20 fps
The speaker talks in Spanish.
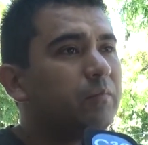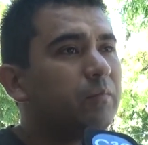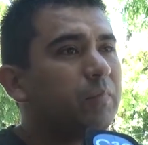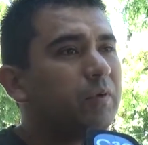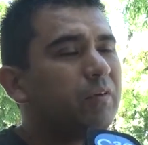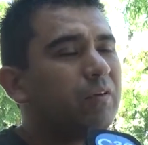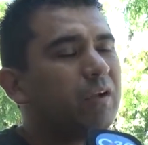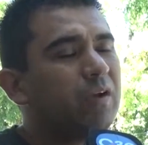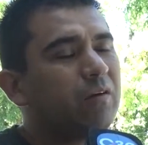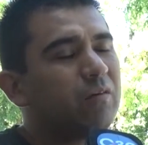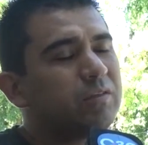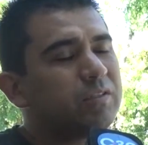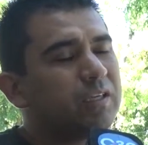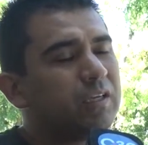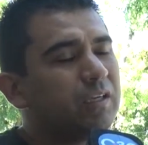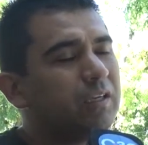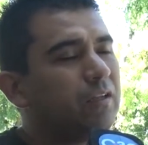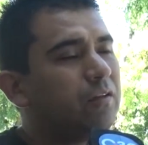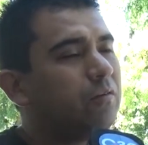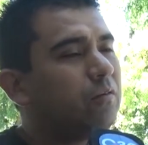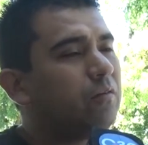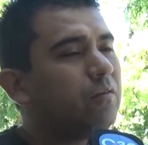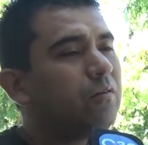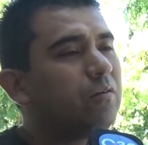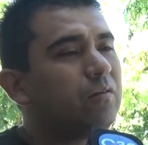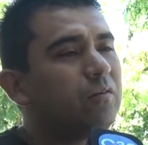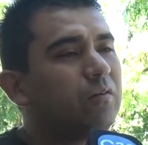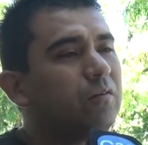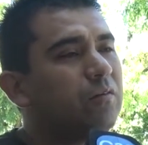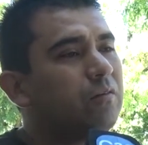Pero la cosa es que el
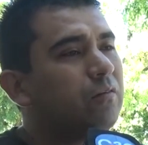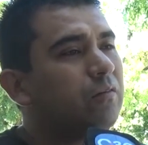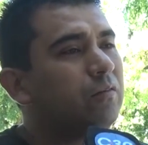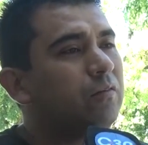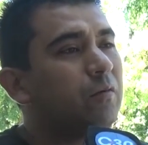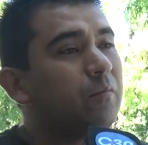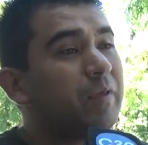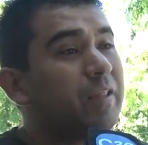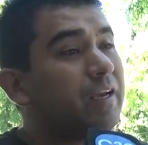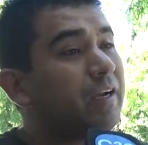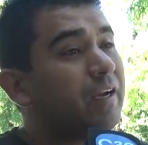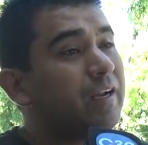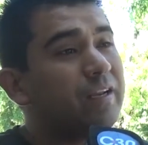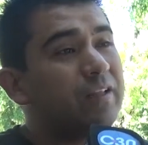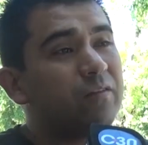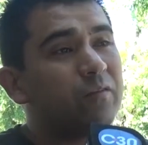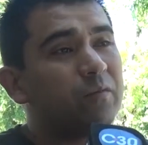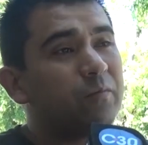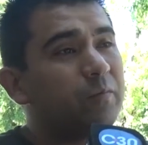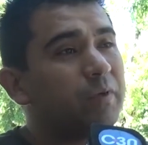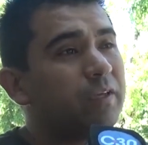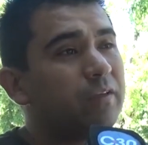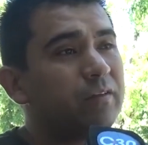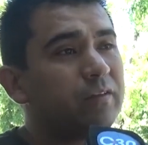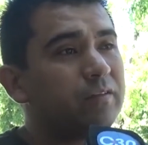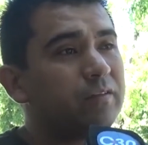dolor no, no me deja ni dormir,